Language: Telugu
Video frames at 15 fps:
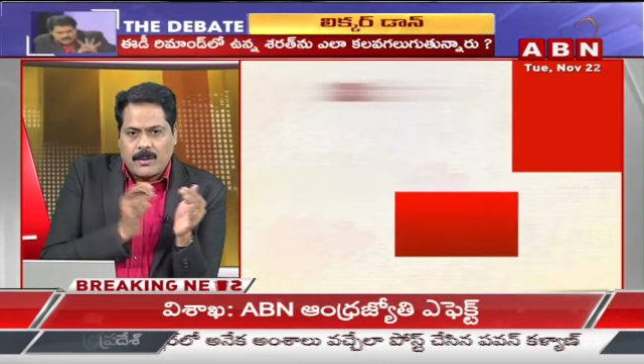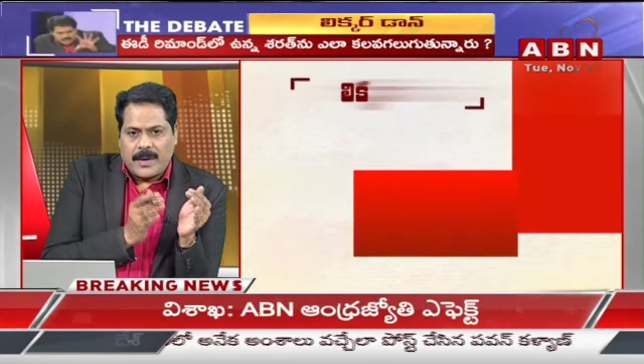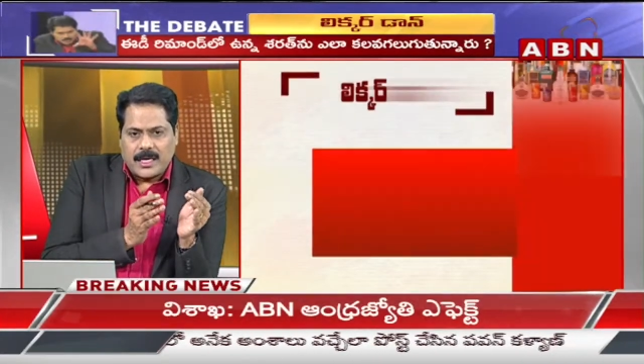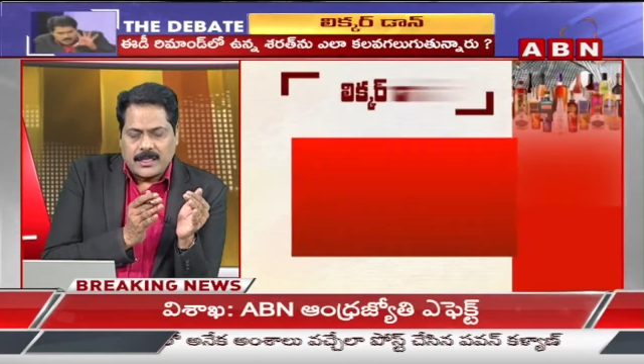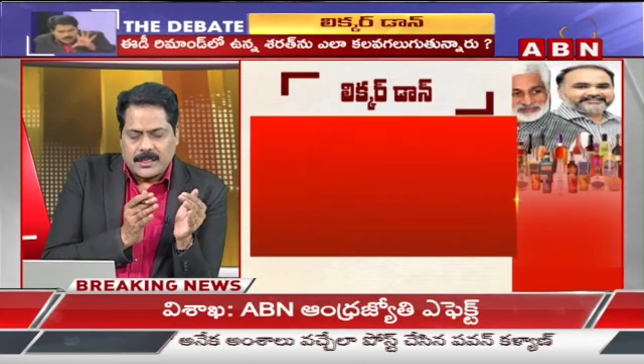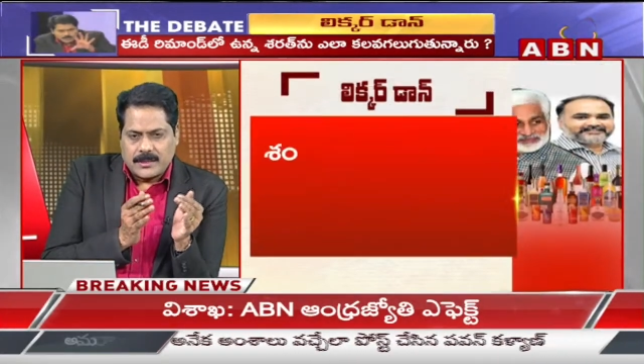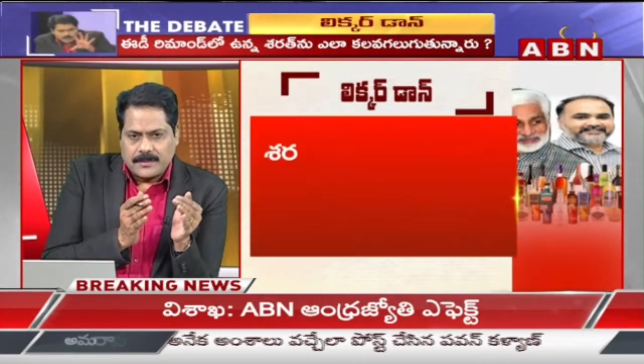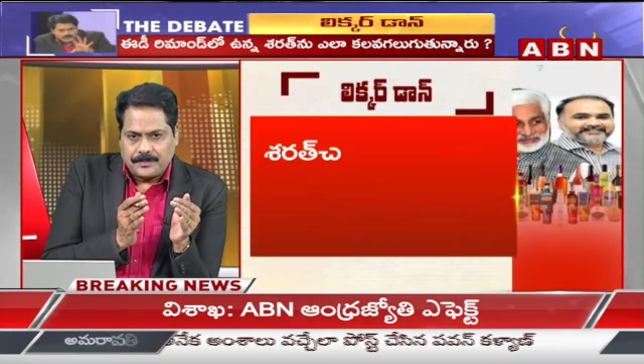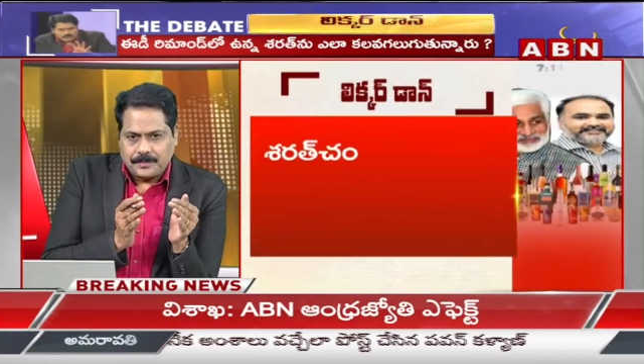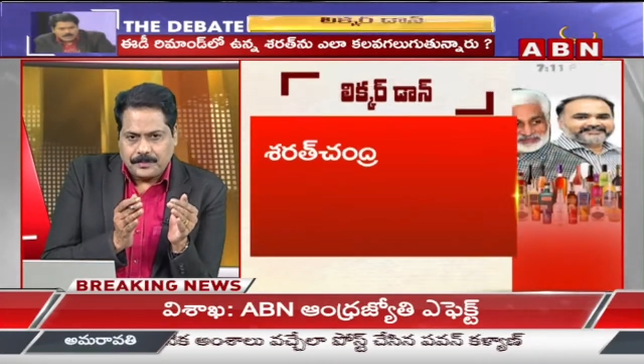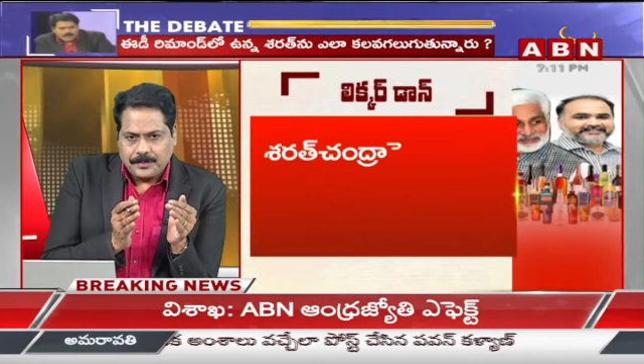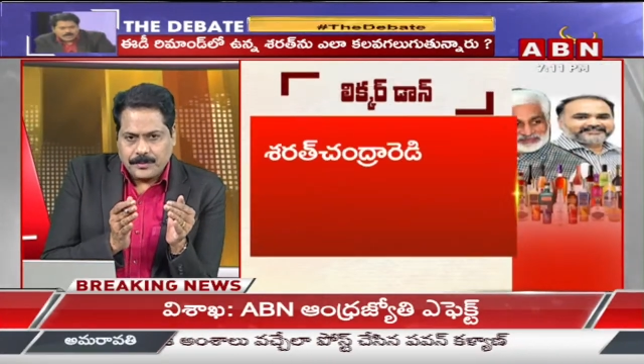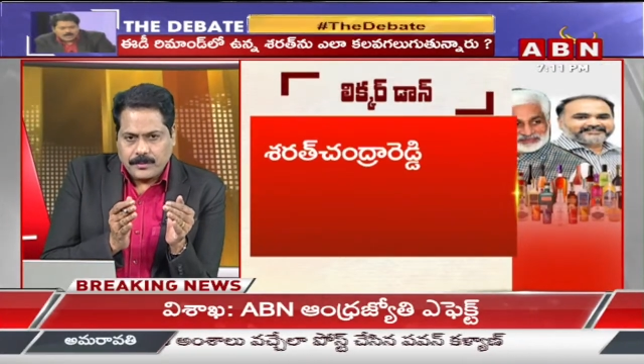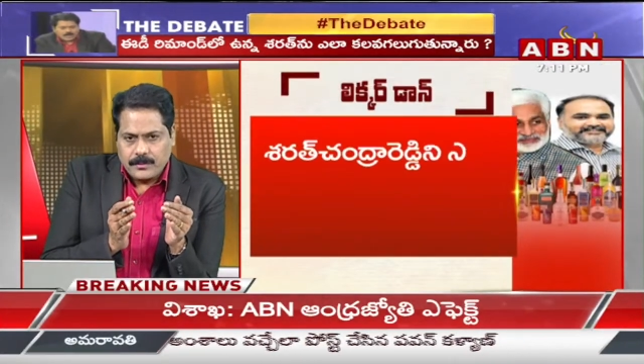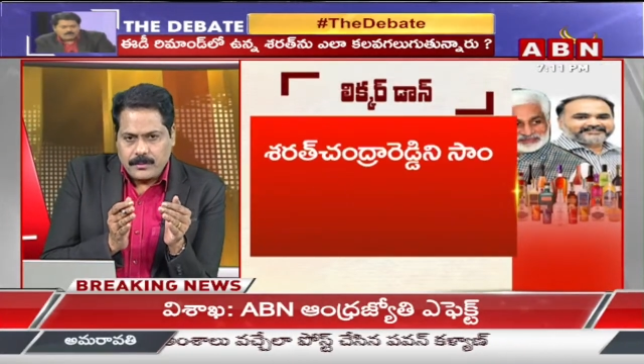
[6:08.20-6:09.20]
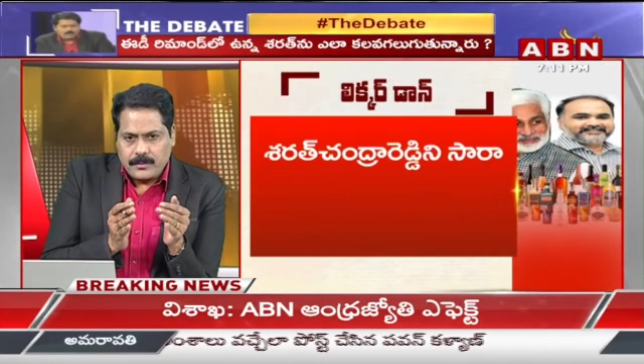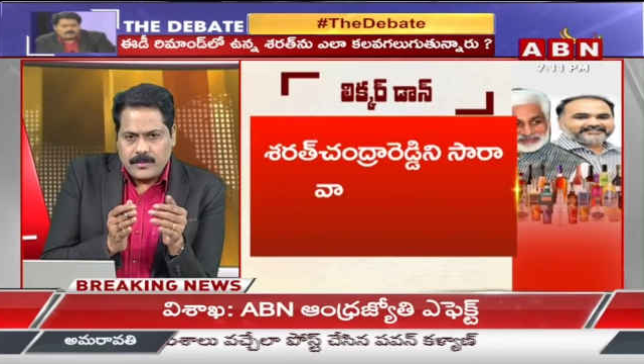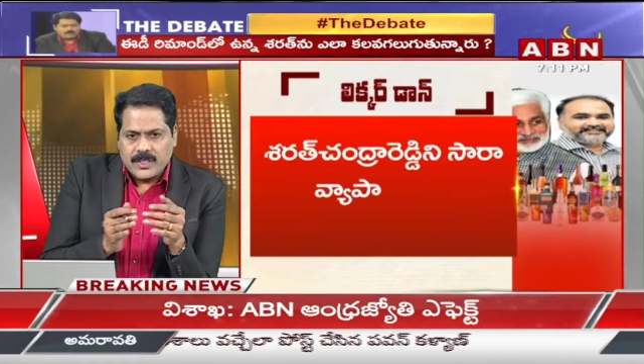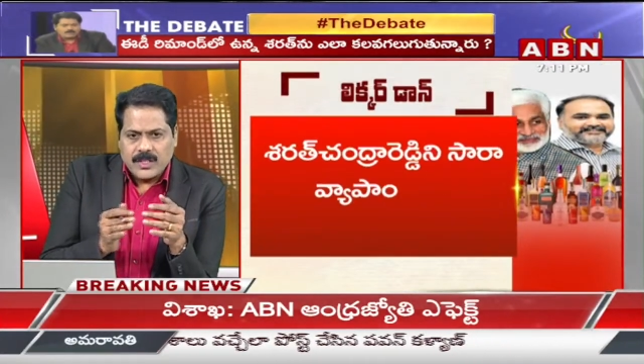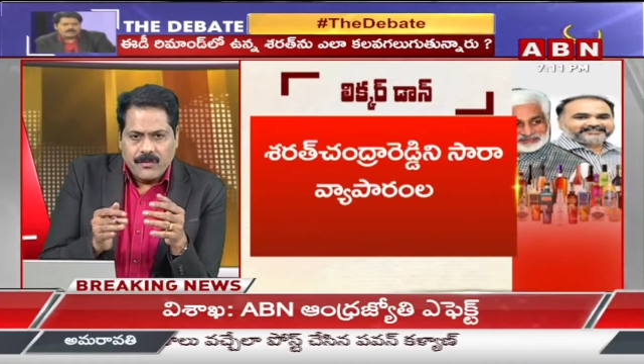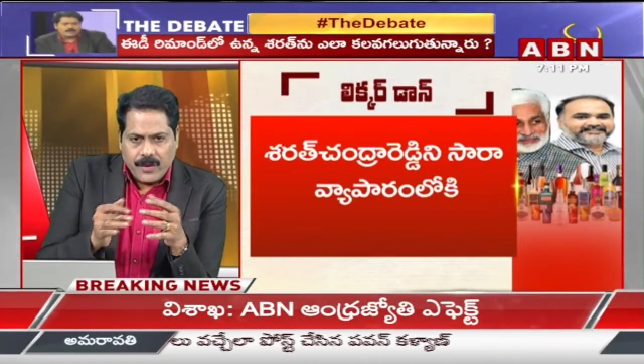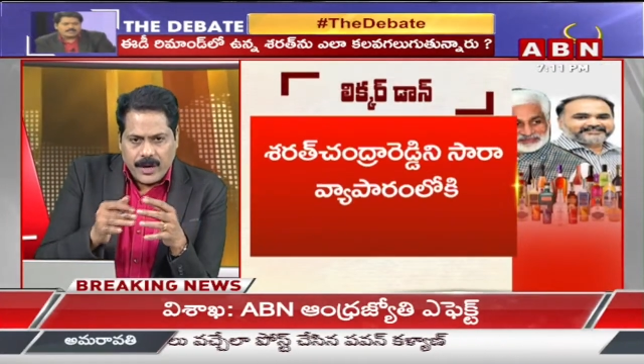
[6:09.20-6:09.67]
ఒక బాస్
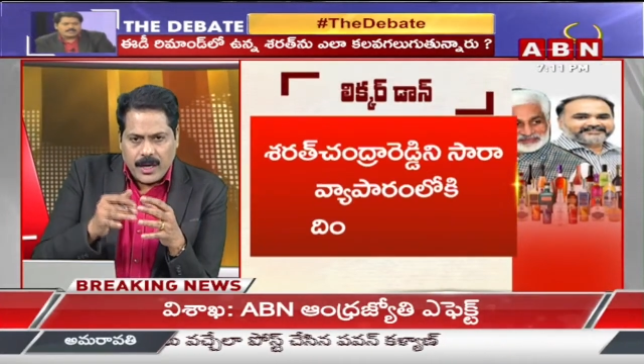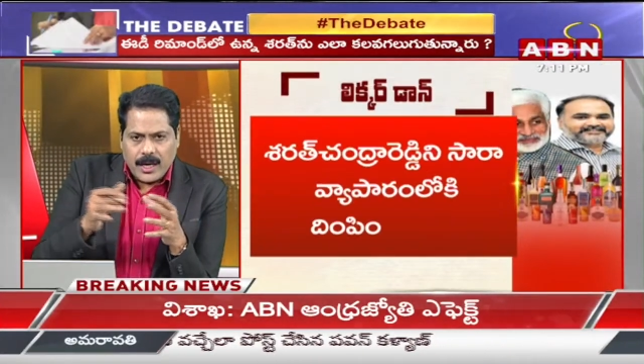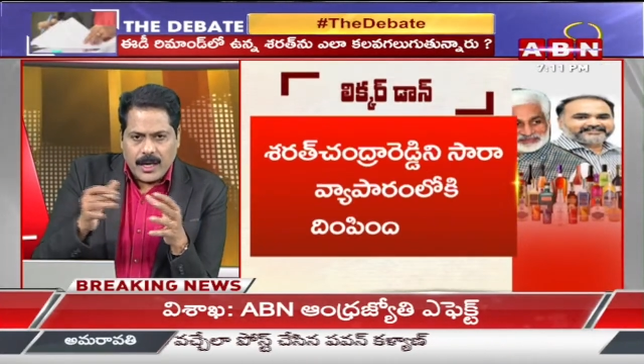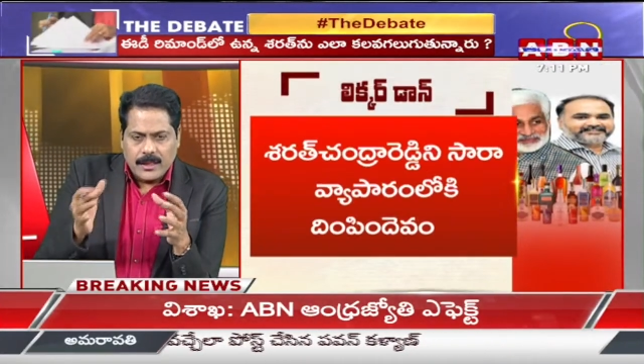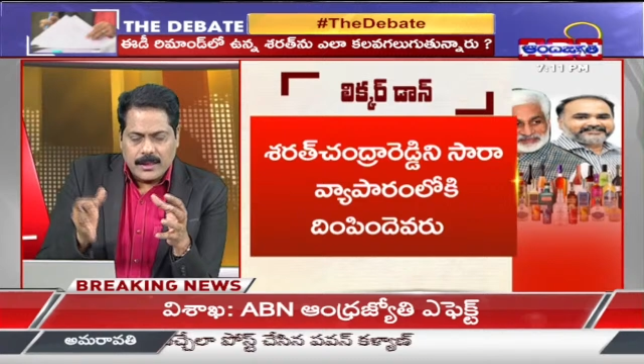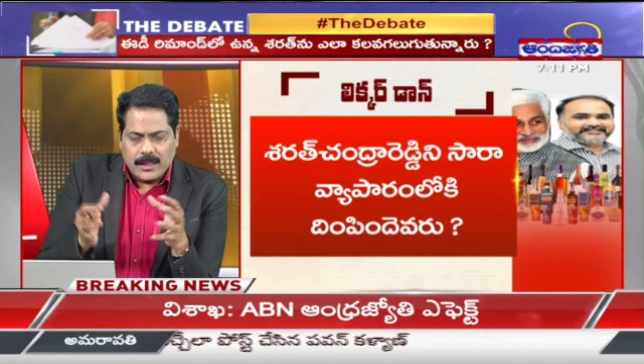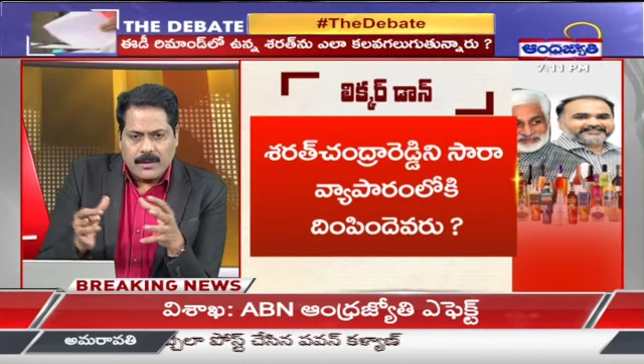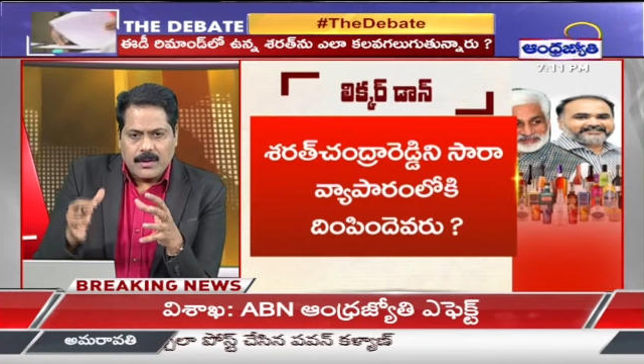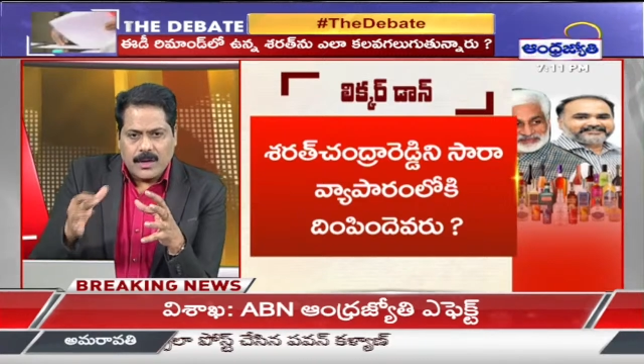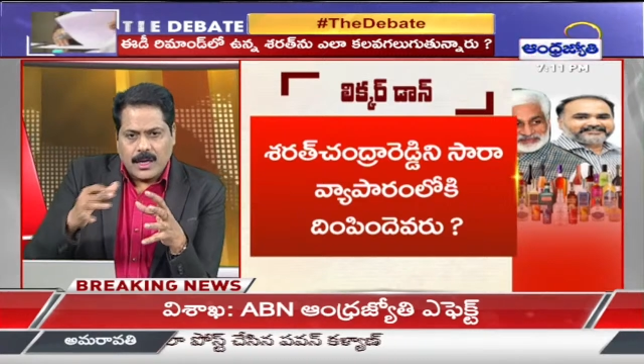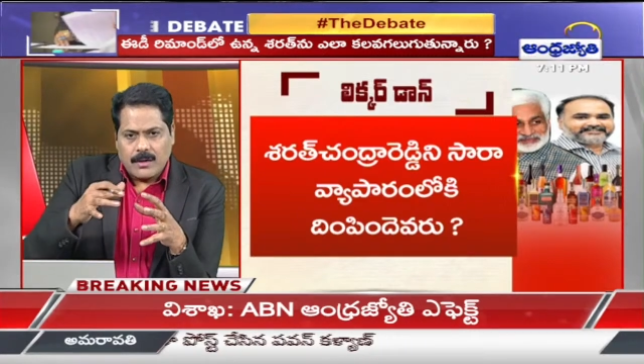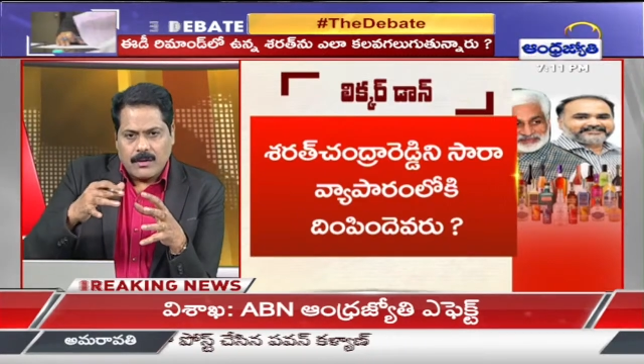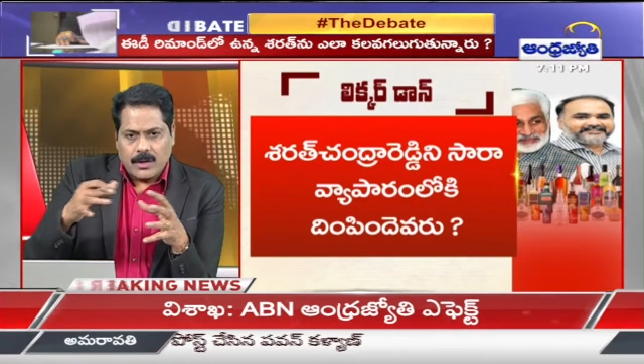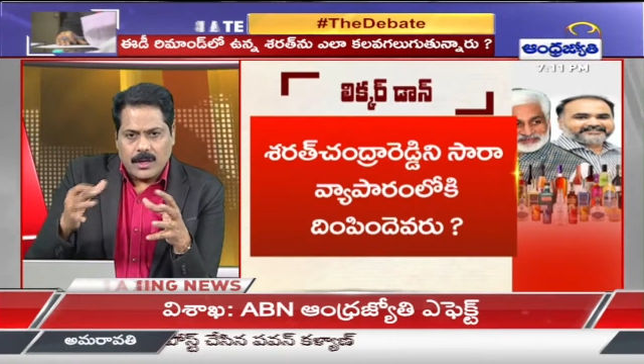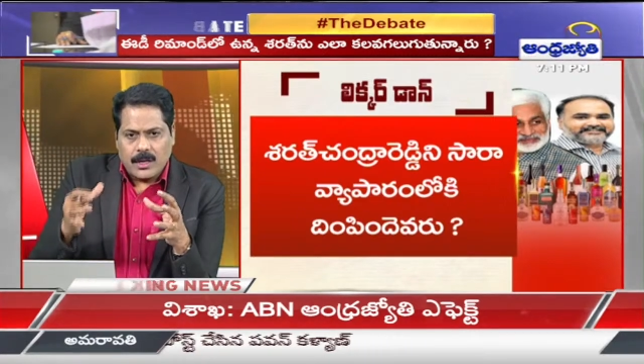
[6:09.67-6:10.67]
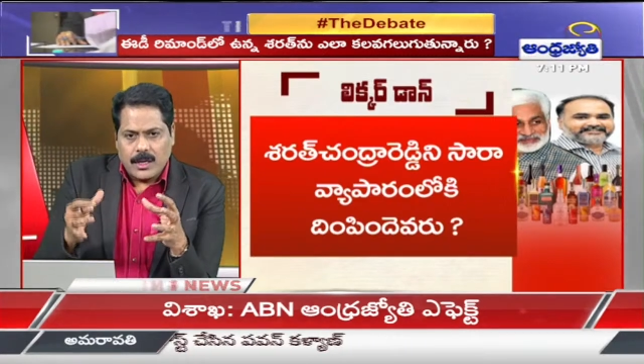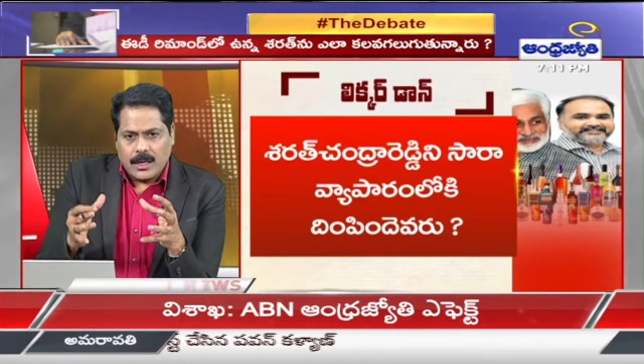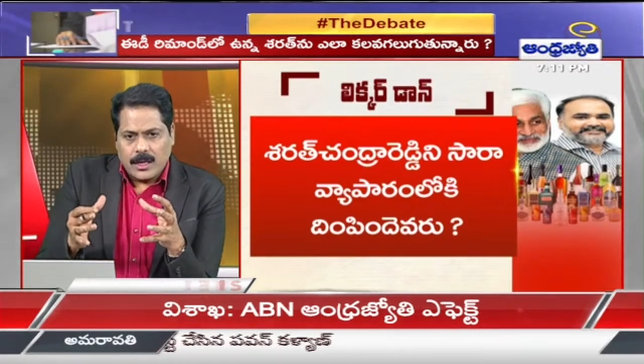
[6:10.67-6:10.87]
వీళ్ళంతా ఒక ఒక